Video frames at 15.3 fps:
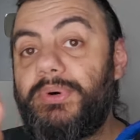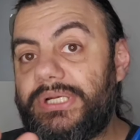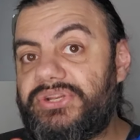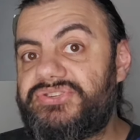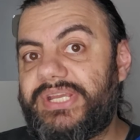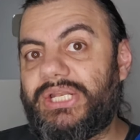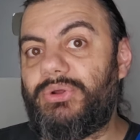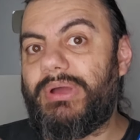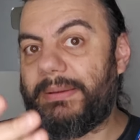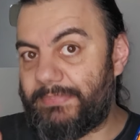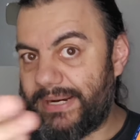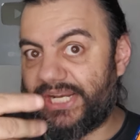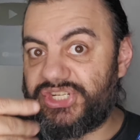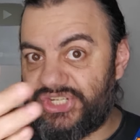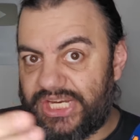Por isso que não é
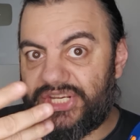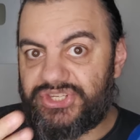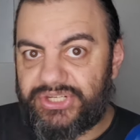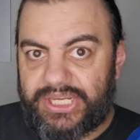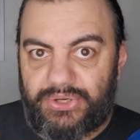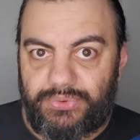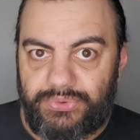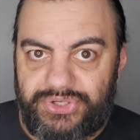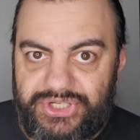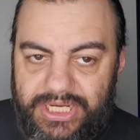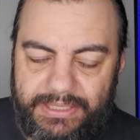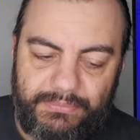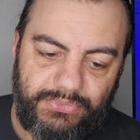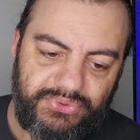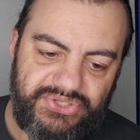pra gente que curte
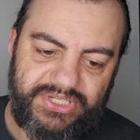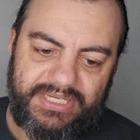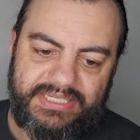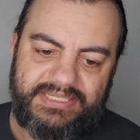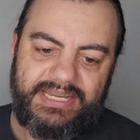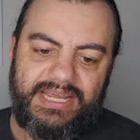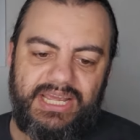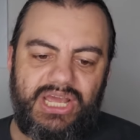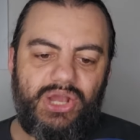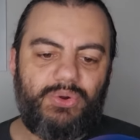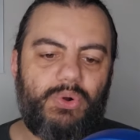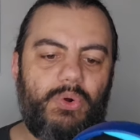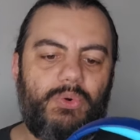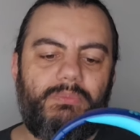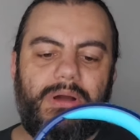aí músicas
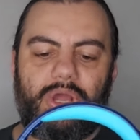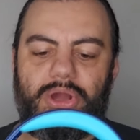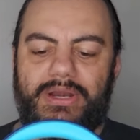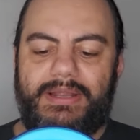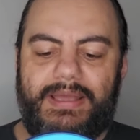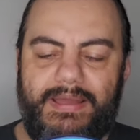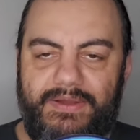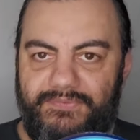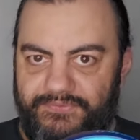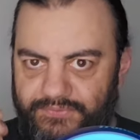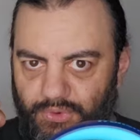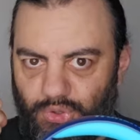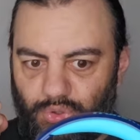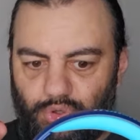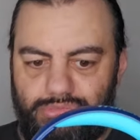com maior
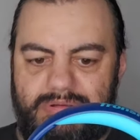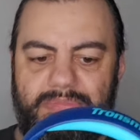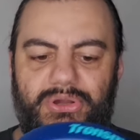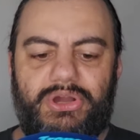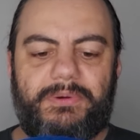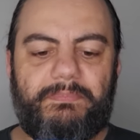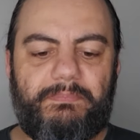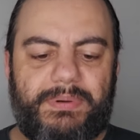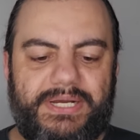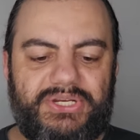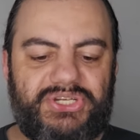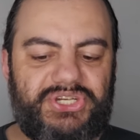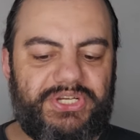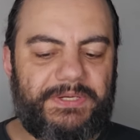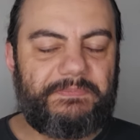volume, maior
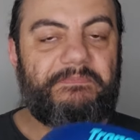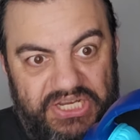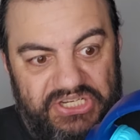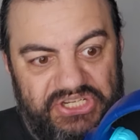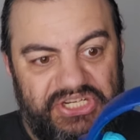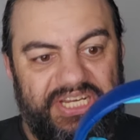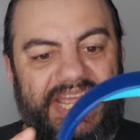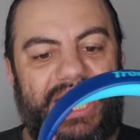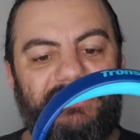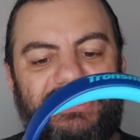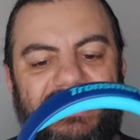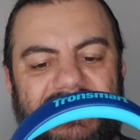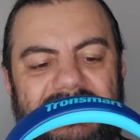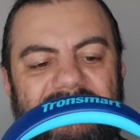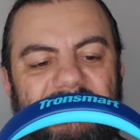punch. Punch é o
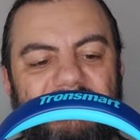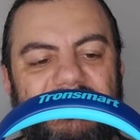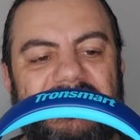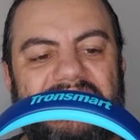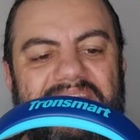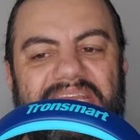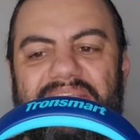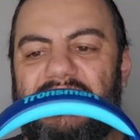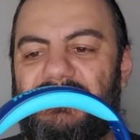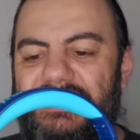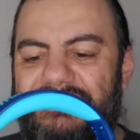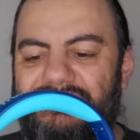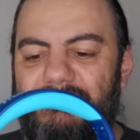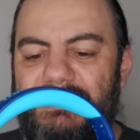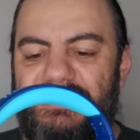detalhe também que eu
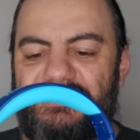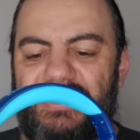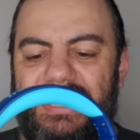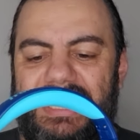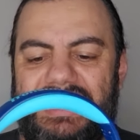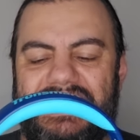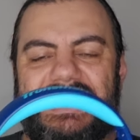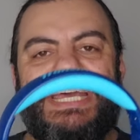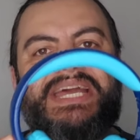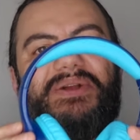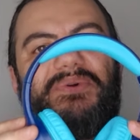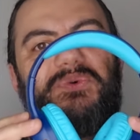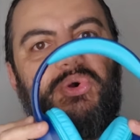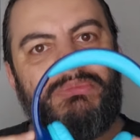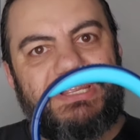devo mencionar,
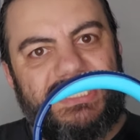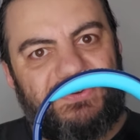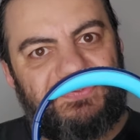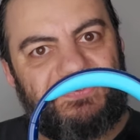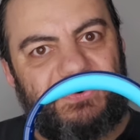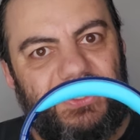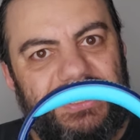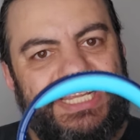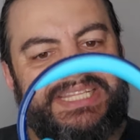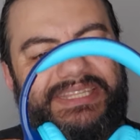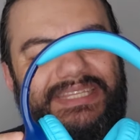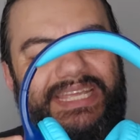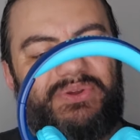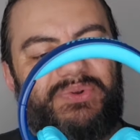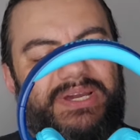como esse fone
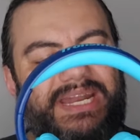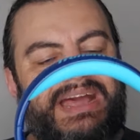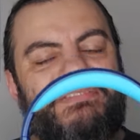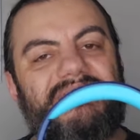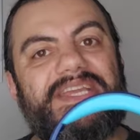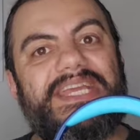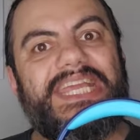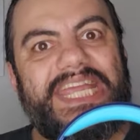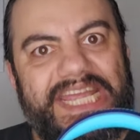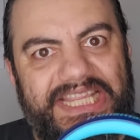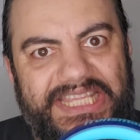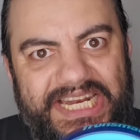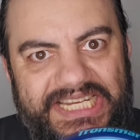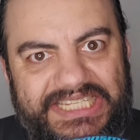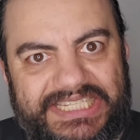tem um grave
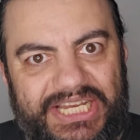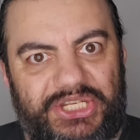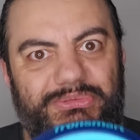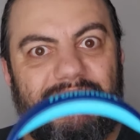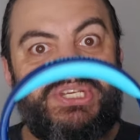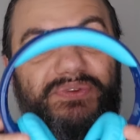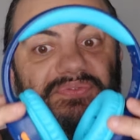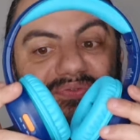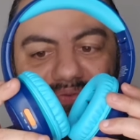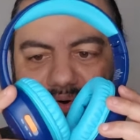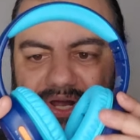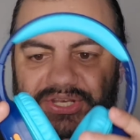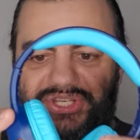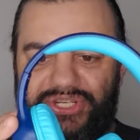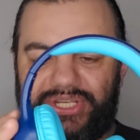interessantemente
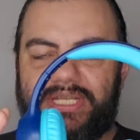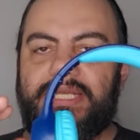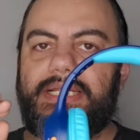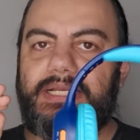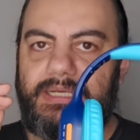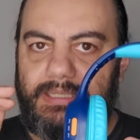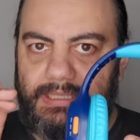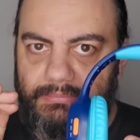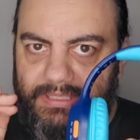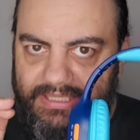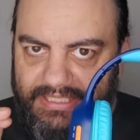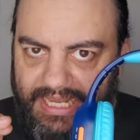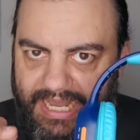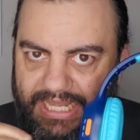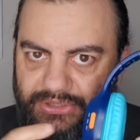forte,
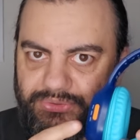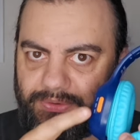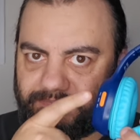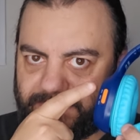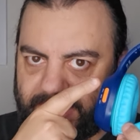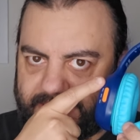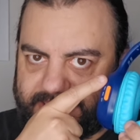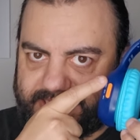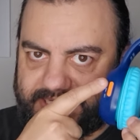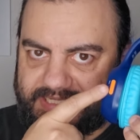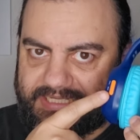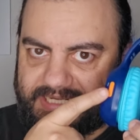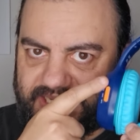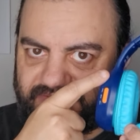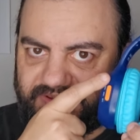limitado a
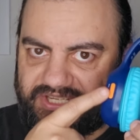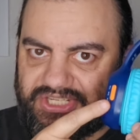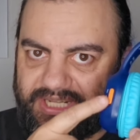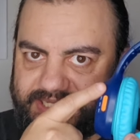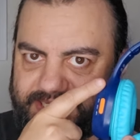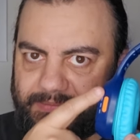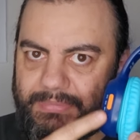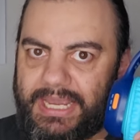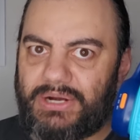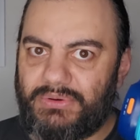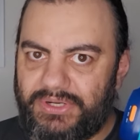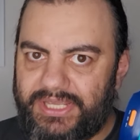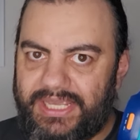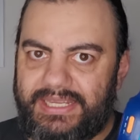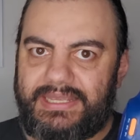esses níveis de decibel,
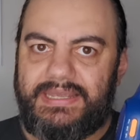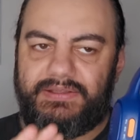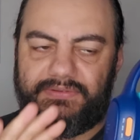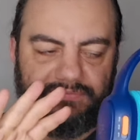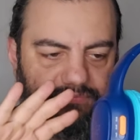ok?